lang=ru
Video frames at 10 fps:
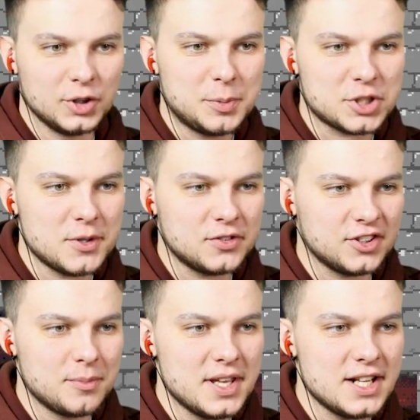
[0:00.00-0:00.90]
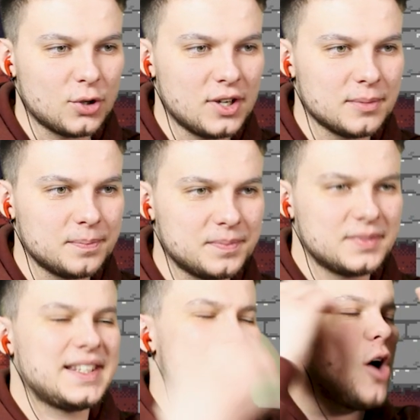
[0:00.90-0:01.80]
Он типа живет в этом мире и такой...
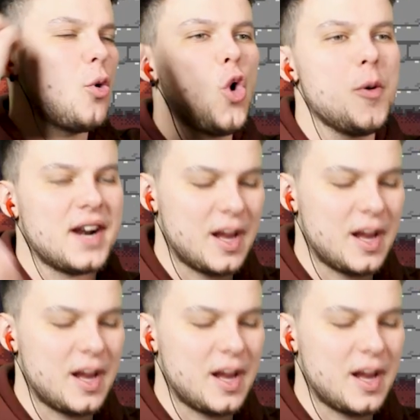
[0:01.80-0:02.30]
Да я умер